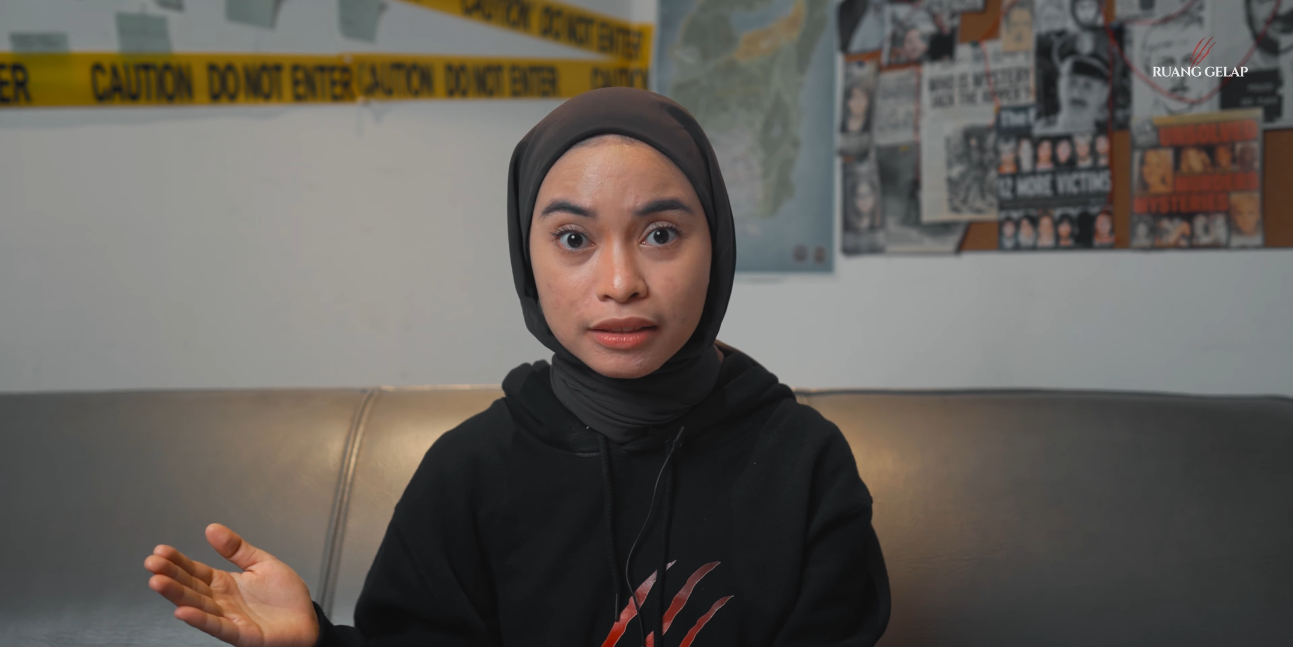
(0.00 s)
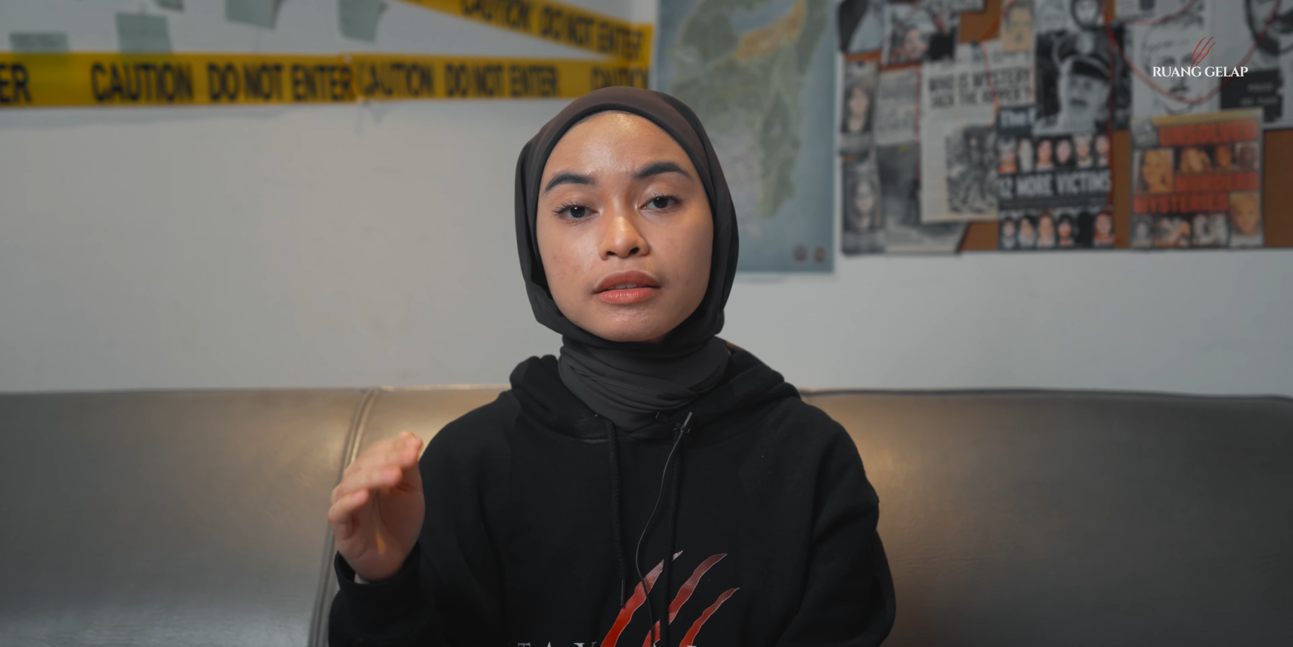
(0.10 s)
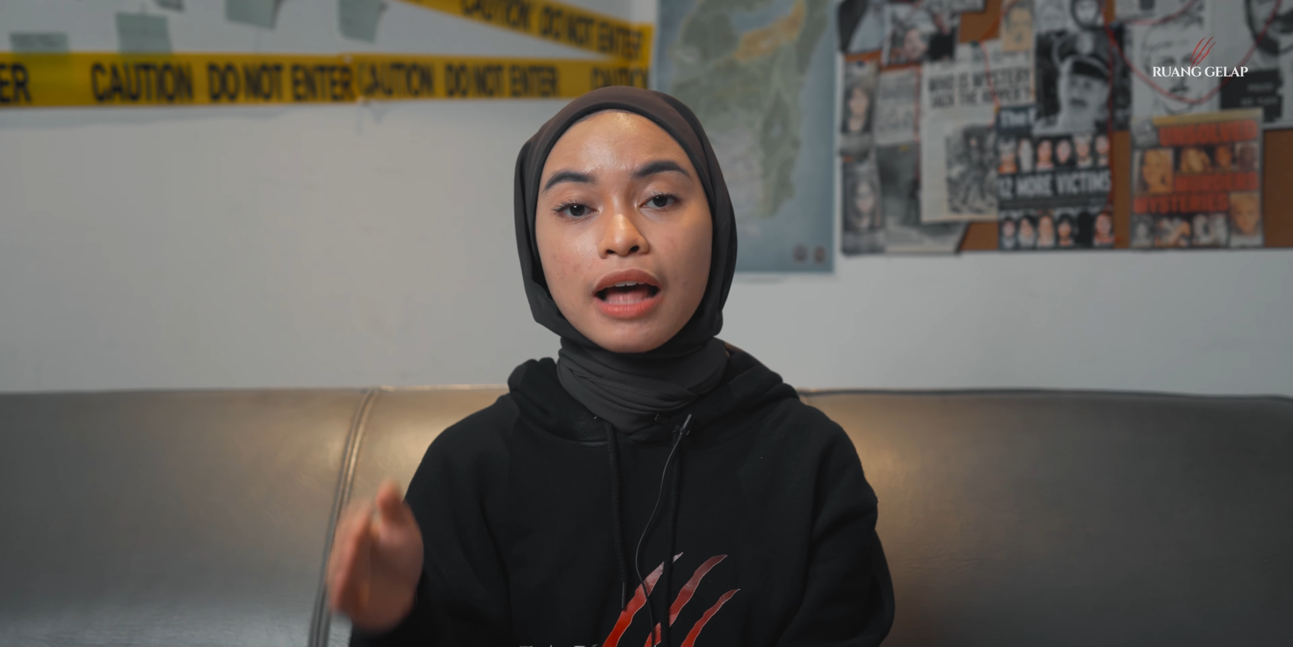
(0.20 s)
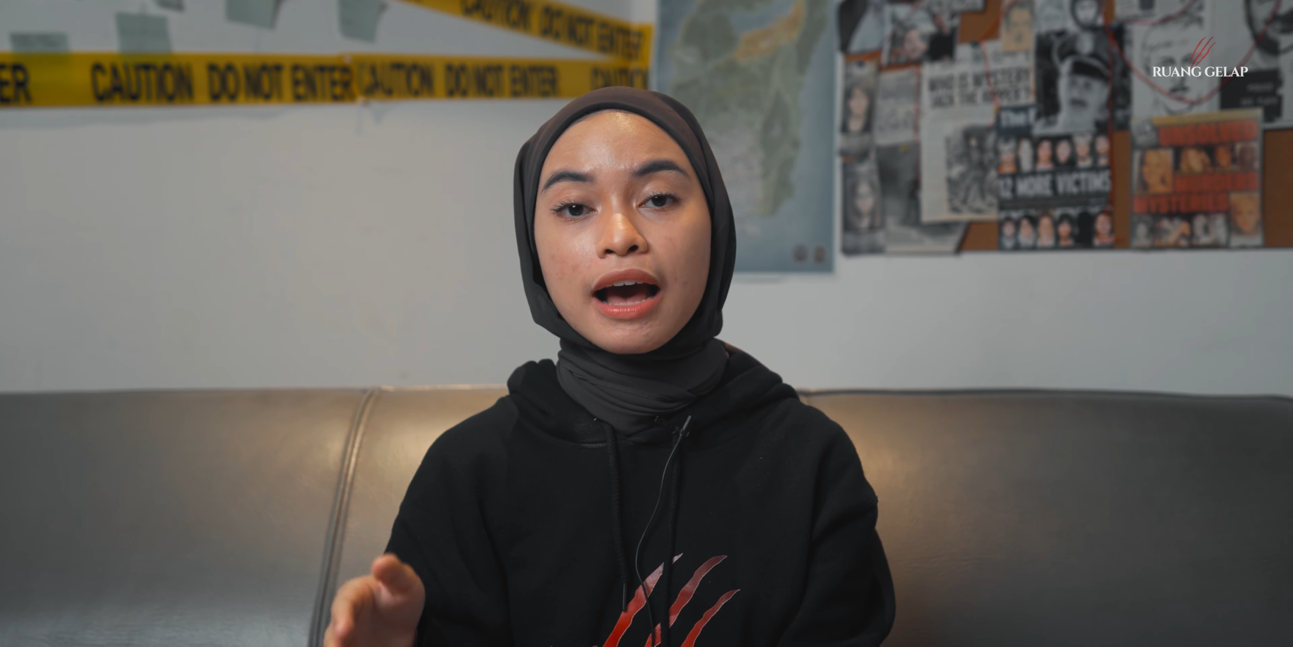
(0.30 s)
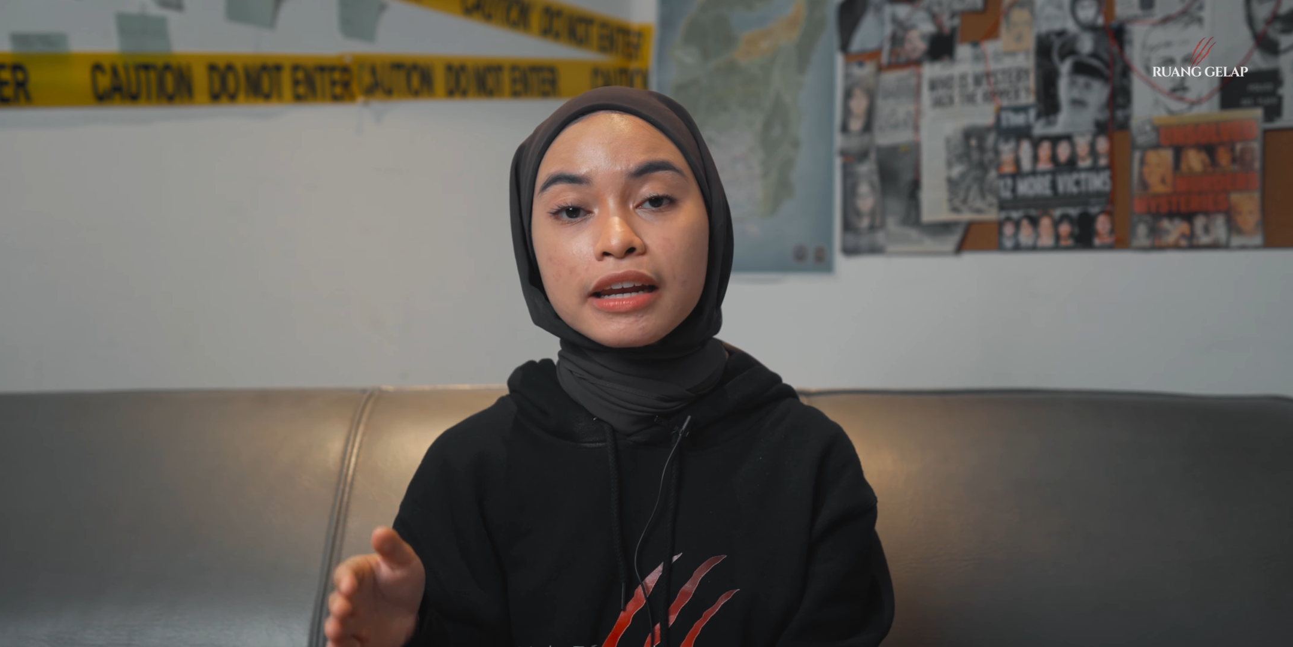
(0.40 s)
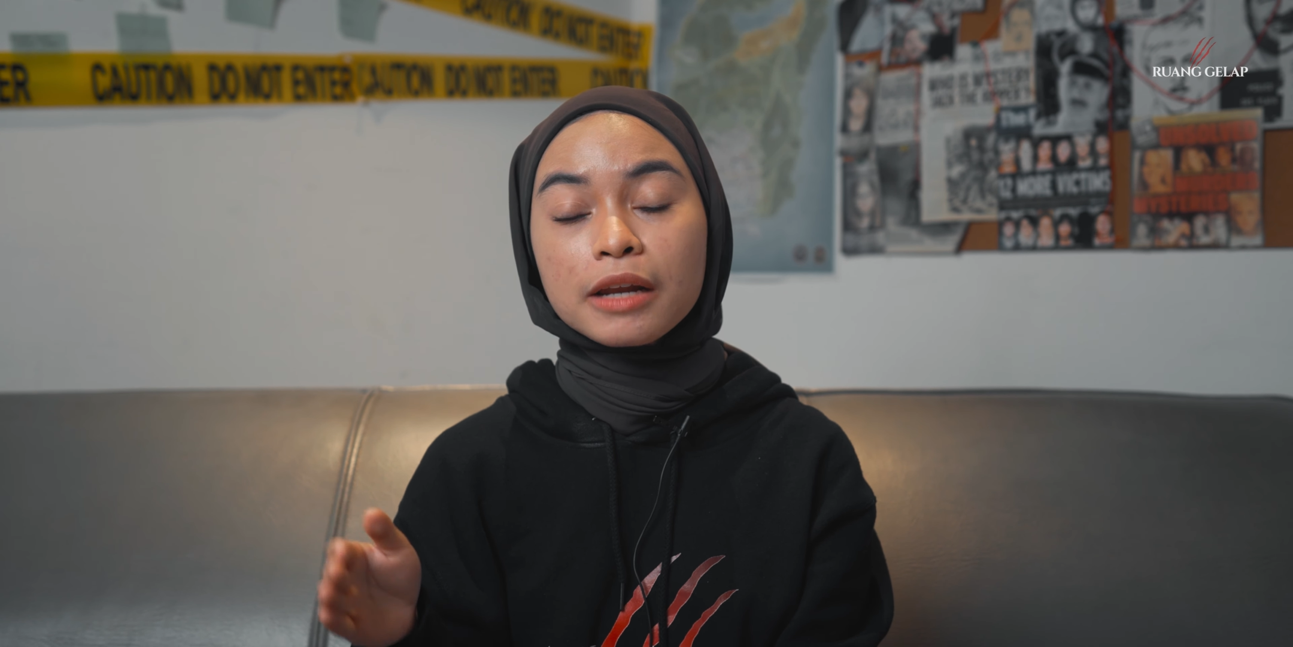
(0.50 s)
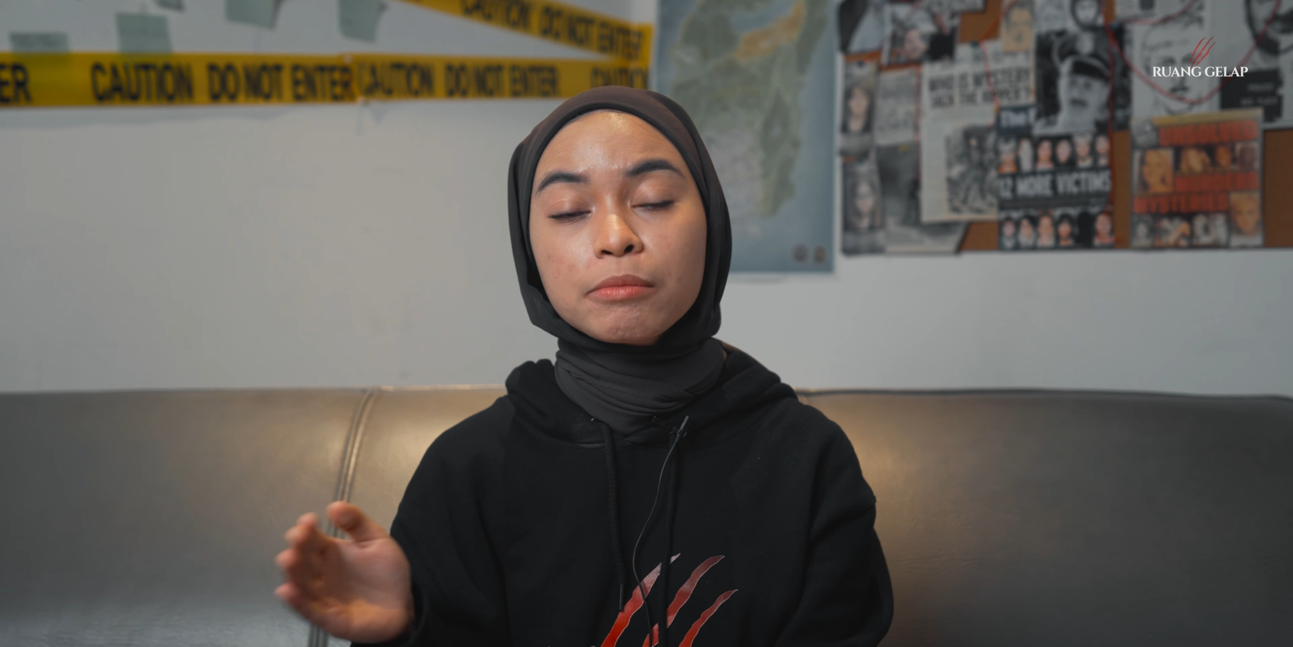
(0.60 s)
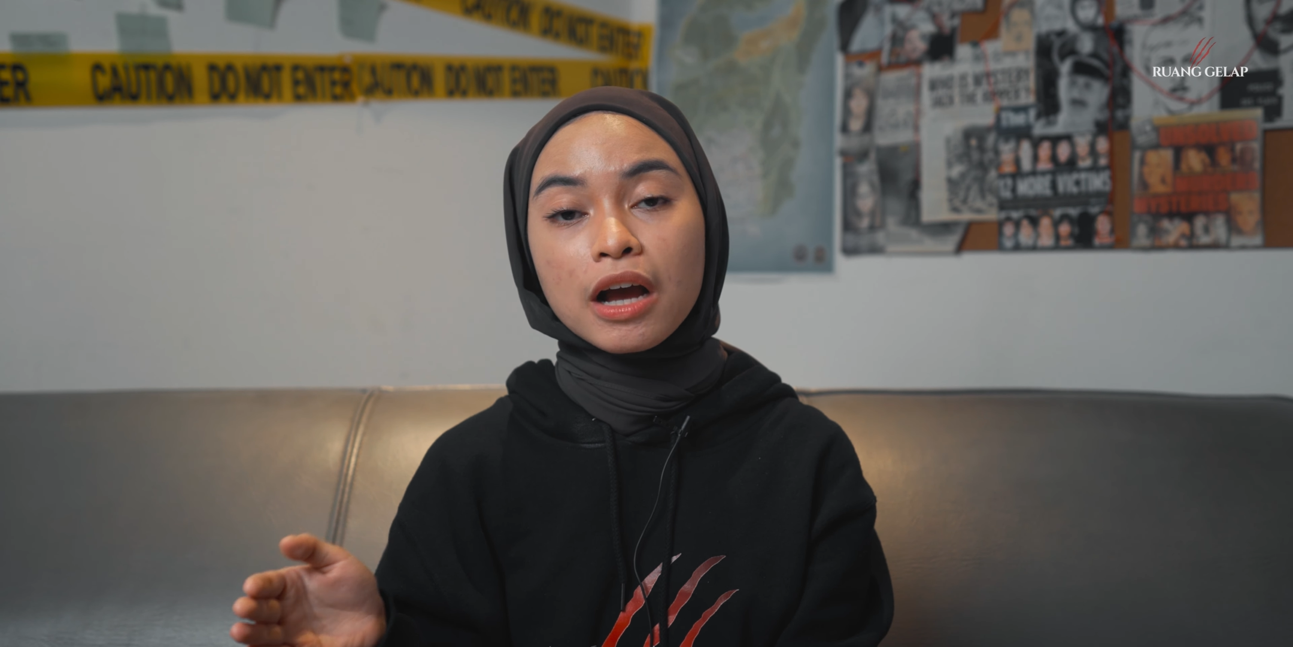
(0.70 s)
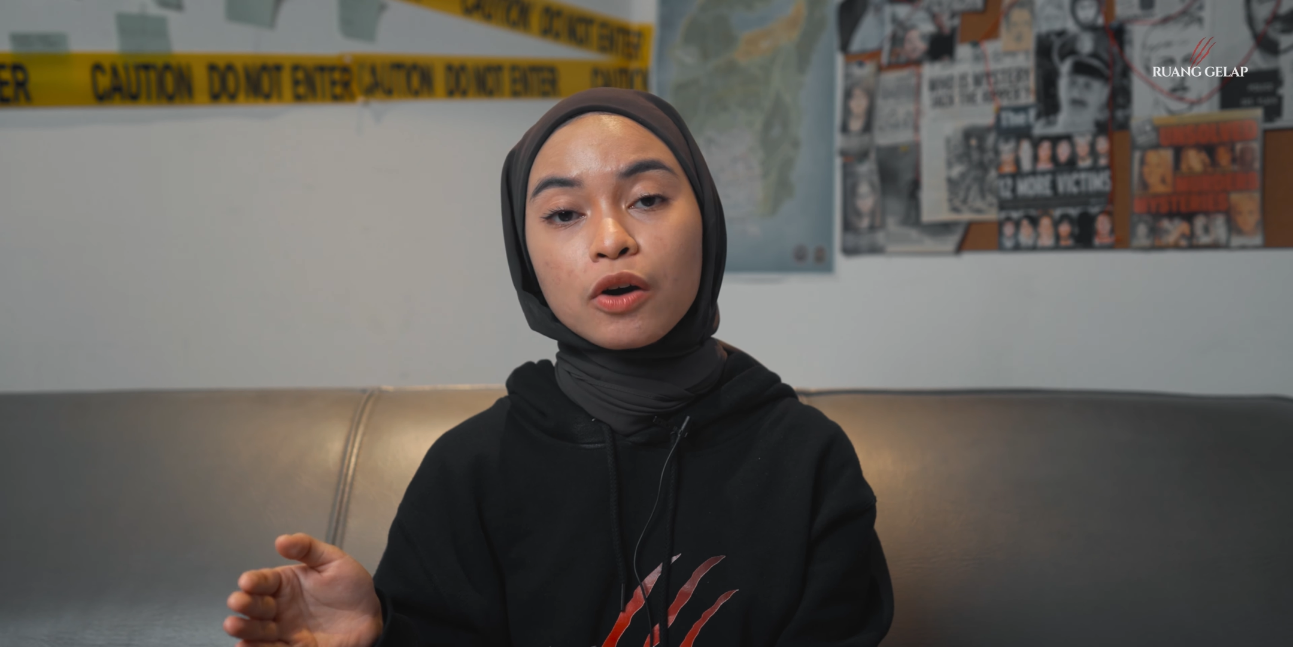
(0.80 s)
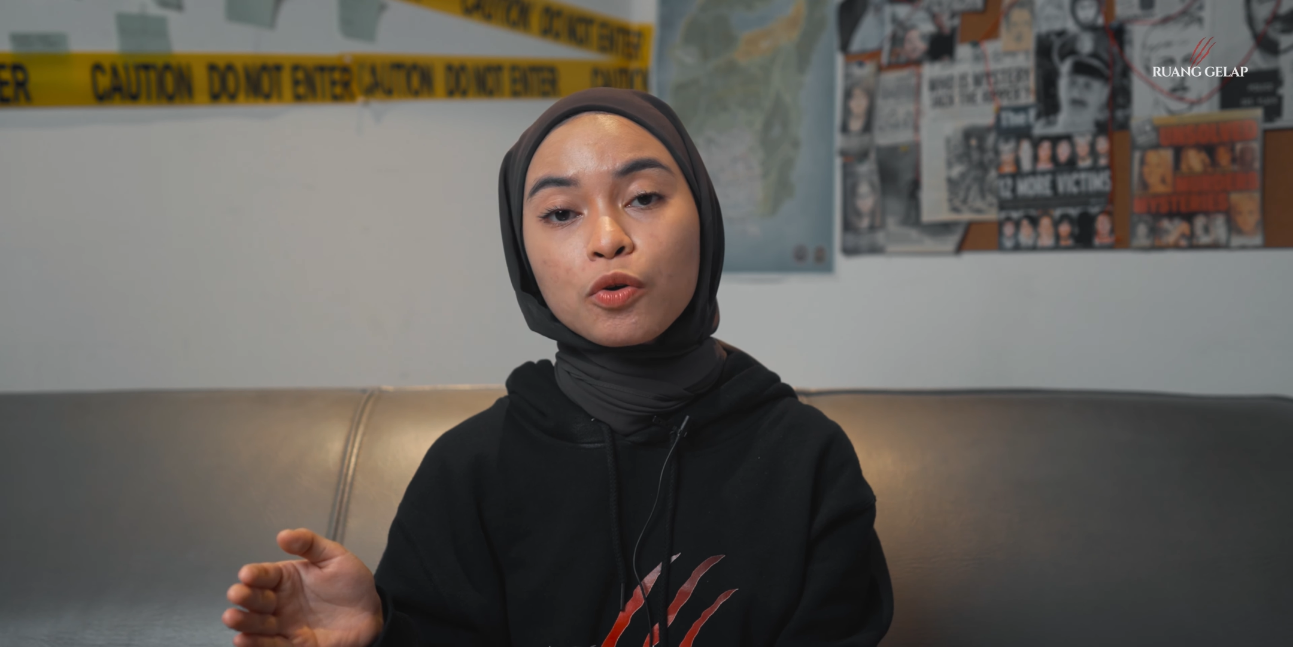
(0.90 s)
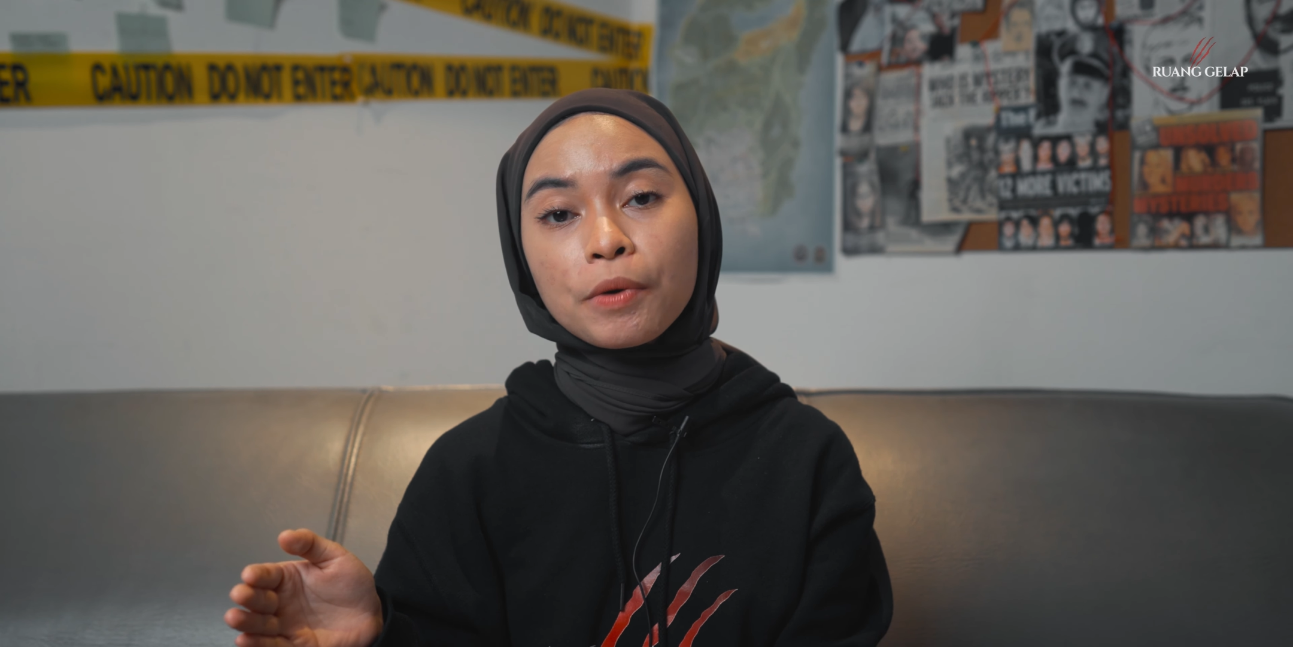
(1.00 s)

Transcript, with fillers: Tahanan mengaku